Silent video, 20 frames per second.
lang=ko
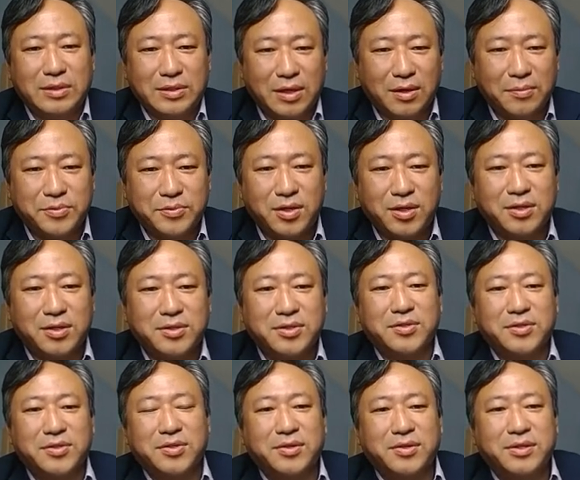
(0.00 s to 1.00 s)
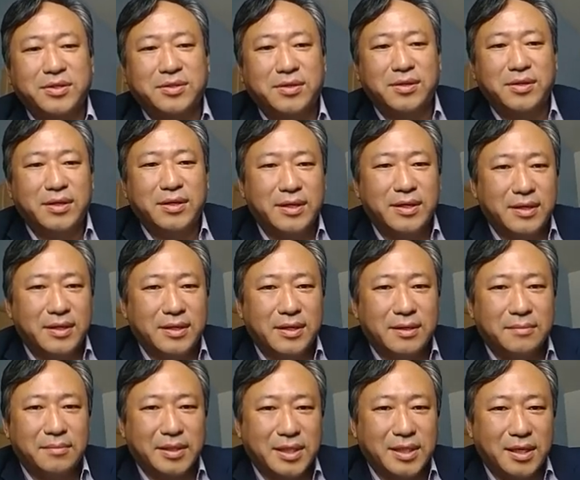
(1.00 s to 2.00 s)
사업 전략을 썼어요. 그래서
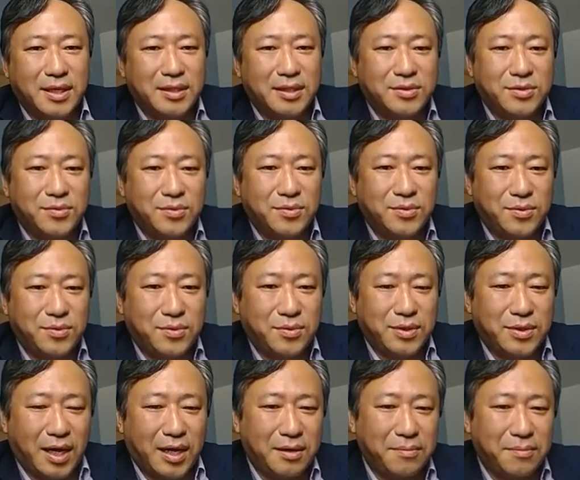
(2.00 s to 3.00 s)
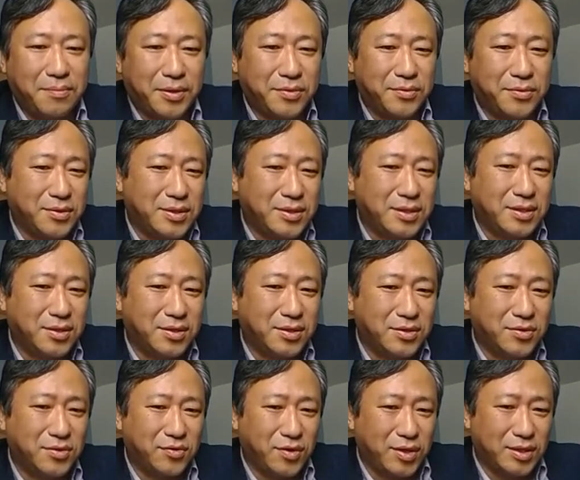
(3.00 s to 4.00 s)
마찬가지로 다이알패드도
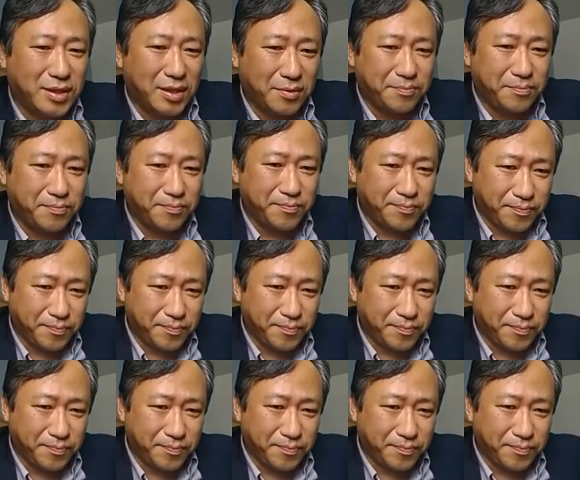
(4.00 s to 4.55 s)
그런 류의 사업